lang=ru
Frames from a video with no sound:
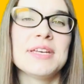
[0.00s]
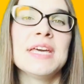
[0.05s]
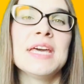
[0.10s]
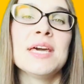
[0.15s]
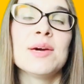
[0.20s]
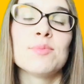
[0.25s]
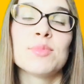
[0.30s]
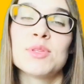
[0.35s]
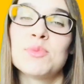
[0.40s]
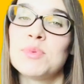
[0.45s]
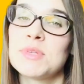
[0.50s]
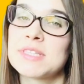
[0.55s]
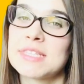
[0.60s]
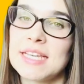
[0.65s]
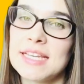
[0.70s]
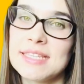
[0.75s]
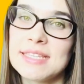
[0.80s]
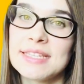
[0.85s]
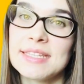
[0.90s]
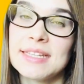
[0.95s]

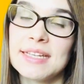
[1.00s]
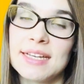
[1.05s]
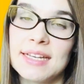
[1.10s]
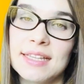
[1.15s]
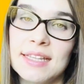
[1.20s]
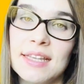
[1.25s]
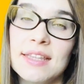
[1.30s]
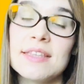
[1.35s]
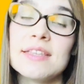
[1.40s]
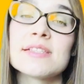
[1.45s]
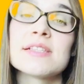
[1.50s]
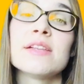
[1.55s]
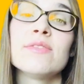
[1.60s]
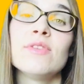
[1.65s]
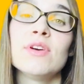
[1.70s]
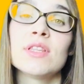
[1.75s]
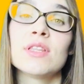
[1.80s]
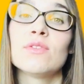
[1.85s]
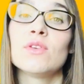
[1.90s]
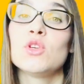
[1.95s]
подписаться на канал, если
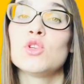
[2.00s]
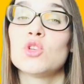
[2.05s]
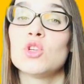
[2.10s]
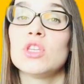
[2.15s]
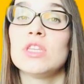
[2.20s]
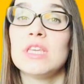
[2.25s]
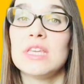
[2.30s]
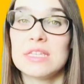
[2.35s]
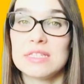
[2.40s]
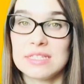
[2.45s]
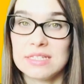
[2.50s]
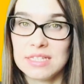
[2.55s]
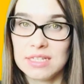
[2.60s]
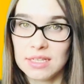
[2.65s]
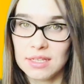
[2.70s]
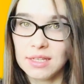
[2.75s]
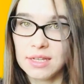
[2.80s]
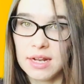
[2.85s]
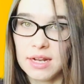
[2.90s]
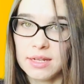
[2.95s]
вы этого еще не
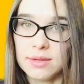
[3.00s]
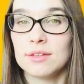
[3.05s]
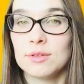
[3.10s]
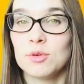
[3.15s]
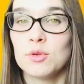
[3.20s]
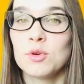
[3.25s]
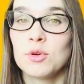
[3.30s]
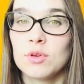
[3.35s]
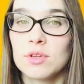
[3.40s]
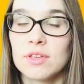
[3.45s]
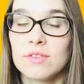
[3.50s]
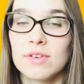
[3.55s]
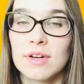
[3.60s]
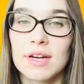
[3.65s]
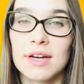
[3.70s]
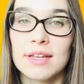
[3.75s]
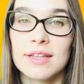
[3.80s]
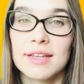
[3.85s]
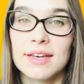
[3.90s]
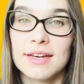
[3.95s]
сделали, уроки
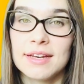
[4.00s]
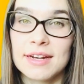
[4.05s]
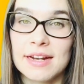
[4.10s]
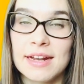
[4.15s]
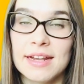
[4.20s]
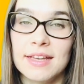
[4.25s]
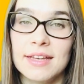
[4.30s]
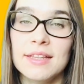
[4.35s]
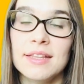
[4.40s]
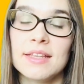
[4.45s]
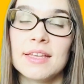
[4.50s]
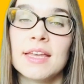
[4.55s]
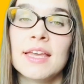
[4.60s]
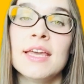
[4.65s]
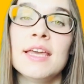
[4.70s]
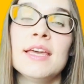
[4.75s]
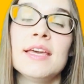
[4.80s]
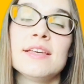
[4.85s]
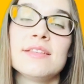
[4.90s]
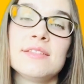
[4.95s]
вокала Орлеана.
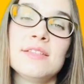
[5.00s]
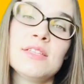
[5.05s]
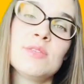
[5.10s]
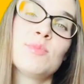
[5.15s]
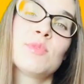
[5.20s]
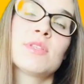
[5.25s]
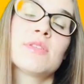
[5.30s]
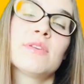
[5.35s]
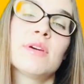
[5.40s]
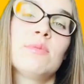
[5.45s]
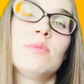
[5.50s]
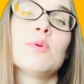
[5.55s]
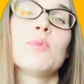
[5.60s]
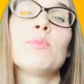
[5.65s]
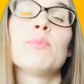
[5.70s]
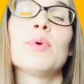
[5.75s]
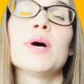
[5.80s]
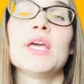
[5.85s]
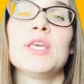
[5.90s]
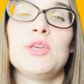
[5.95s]
Здесь мы с вами
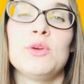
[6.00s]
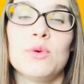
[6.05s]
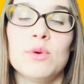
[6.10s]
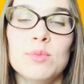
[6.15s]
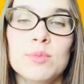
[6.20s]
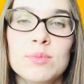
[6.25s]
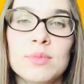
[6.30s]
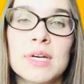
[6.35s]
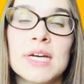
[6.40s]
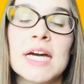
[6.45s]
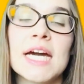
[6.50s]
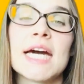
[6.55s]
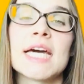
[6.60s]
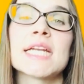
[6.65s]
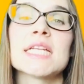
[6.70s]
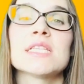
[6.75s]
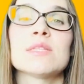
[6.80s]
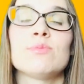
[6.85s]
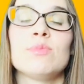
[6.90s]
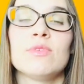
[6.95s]
поем,
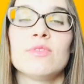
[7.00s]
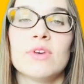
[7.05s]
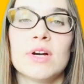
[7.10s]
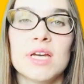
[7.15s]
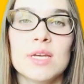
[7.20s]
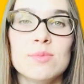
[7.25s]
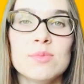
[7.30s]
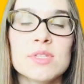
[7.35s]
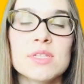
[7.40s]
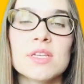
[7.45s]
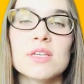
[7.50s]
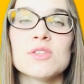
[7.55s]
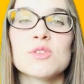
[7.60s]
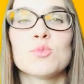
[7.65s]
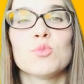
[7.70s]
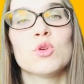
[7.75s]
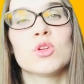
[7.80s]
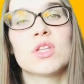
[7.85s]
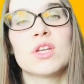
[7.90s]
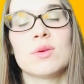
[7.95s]
распеваемся,
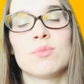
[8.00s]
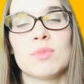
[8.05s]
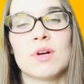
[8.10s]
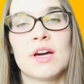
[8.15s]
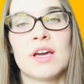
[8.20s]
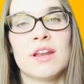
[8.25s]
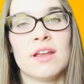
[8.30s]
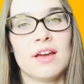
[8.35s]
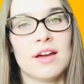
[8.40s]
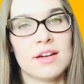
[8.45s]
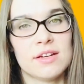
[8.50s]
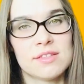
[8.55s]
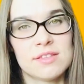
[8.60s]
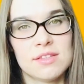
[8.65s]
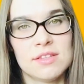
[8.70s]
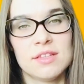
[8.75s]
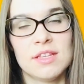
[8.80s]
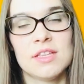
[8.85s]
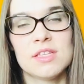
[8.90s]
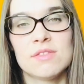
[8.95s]
смотрим
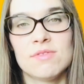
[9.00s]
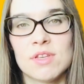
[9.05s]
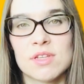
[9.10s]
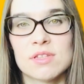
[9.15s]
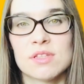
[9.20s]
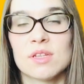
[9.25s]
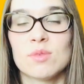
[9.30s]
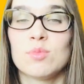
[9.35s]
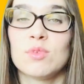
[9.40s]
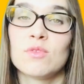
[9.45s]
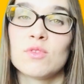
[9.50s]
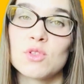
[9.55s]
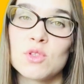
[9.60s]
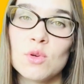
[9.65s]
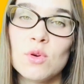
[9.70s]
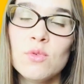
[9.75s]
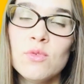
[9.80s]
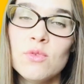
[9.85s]
реакции на известных певцов.